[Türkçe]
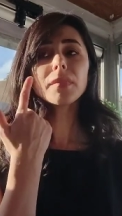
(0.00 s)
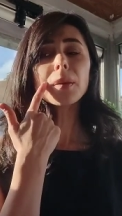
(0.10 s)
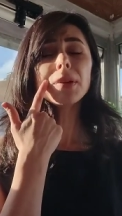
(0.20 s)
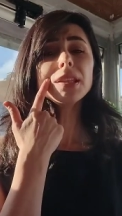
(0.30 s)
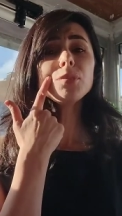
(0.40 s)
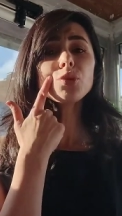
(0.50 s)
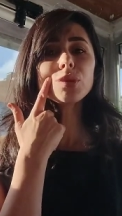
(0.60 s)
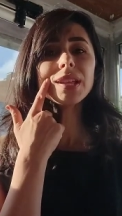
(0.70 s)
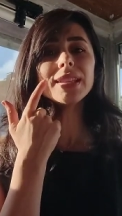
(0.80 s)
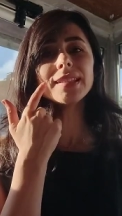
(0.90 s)
benim
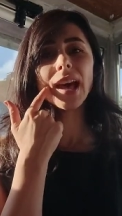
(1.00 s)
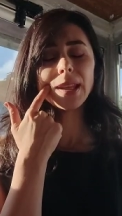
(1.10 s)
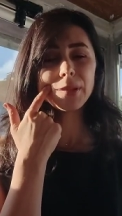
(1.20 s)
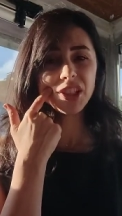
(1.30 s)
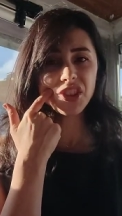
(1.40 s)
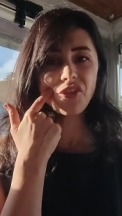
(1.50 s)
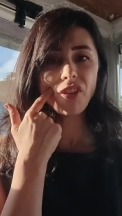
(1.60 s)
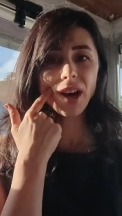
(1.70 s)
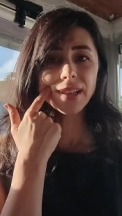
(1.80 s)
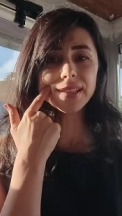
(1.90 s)
şurada iki tane bir dişim
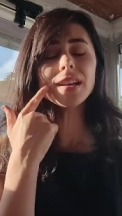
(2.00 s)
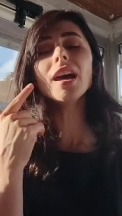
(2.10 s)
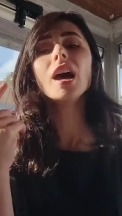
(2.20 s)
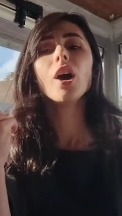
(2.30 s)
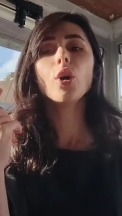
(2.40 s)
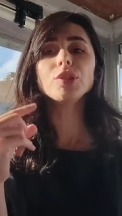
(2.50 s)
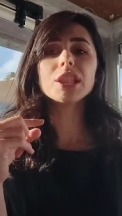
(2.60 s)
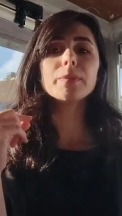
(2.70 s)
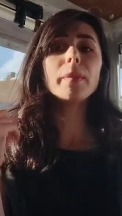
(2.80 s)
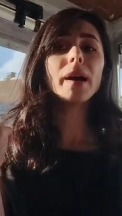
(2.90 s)
vardı. O
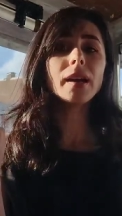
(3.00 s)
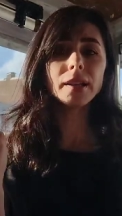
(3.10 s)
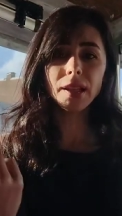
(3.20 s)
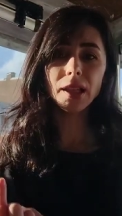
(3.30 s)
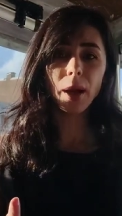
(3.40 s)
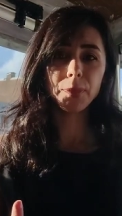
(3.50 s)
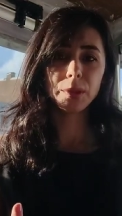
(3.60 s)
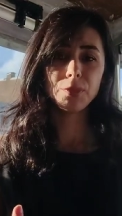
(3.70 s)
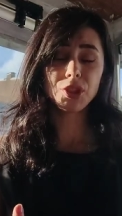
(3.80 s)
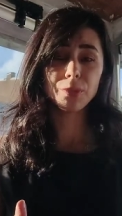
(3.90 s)
dişime ben kanal
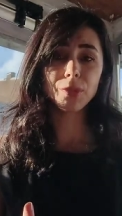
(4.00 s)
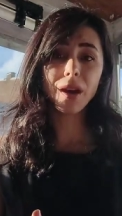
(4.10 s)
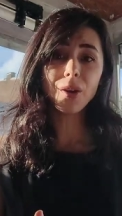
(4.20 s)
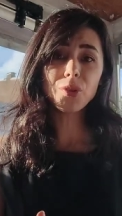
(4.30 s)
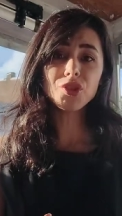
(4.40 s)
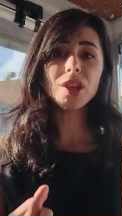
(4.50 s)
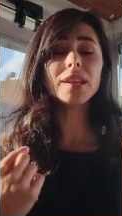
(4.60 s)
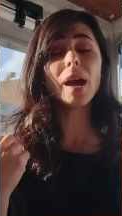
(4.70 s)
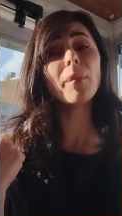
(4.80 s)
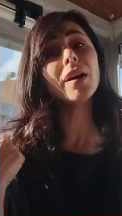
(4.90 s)
yaptırmıştım. Daha önce
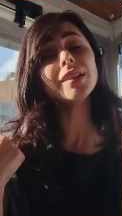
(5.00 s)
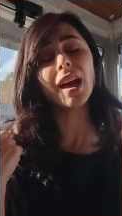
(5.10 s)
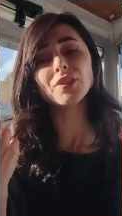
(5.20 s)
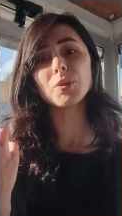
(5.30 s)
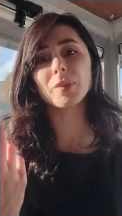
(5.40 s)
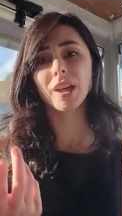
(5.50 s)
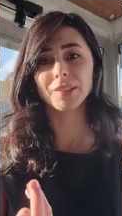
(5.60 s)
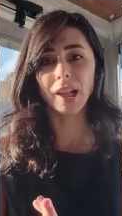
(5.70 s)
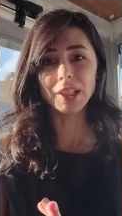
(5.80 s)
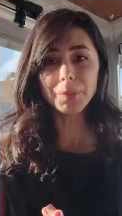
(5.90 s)
yapma yanlış bir
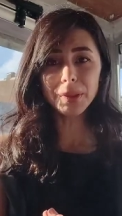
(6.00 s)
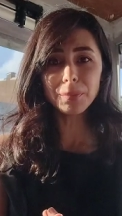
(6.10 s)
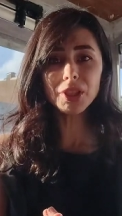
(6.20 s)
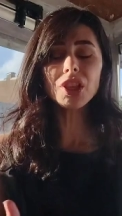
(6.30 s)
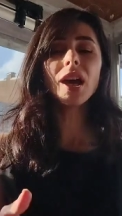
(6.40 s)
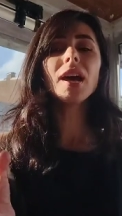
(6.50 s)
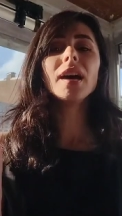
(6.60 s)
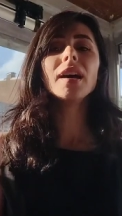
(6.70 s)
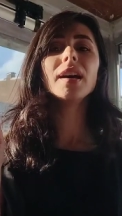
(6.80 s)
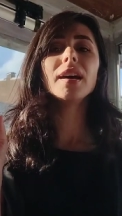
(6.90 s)
kanal yapılmış.
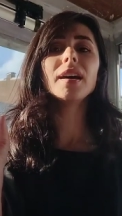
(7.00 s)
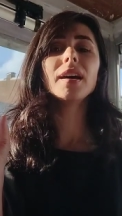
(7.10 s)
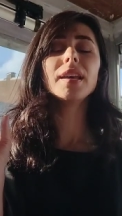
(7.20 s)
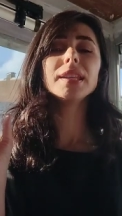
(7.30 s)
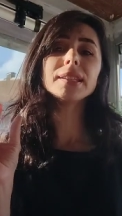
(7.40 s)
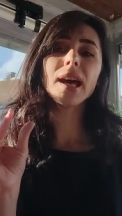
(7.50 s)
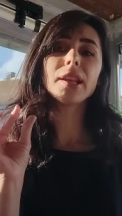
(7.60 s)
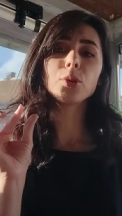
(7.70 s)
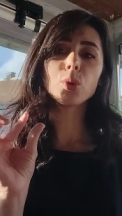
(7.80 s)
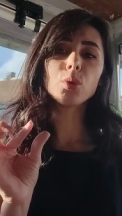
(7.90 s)
Ee, iki
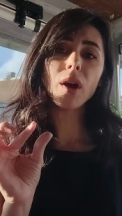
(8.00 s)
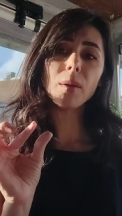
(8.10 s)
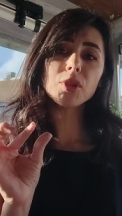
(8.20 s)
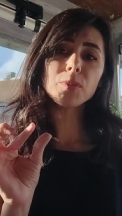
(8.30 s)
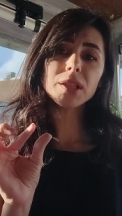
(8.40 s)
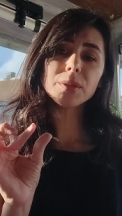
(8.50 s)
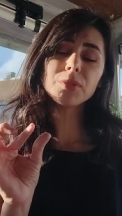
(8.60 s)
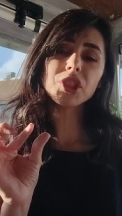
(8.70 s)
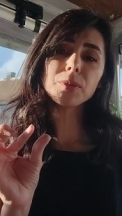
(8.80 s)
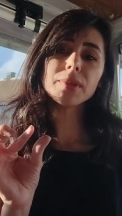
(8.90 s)
tane kökü varmış benim
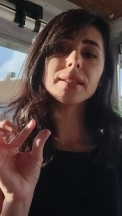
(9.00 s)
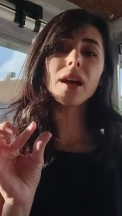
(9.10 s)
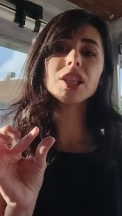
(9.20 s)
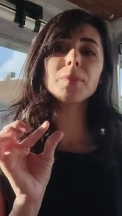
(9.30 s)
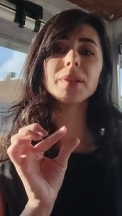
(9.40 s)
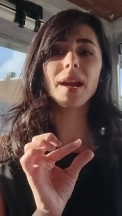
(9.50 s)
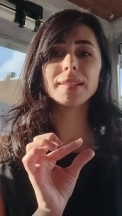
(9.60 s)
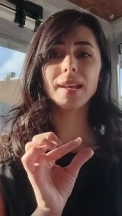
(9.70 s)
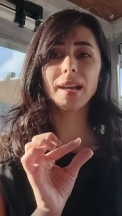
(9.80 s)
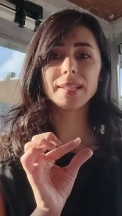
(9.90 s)
dişimin. Sadece
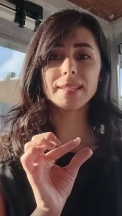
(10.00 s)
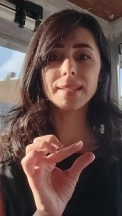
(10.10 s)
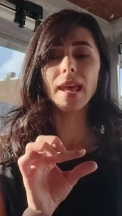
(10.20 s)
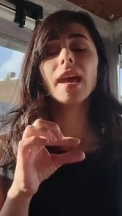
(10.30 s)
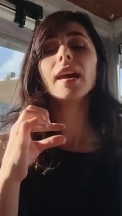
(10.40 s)
birer tanesine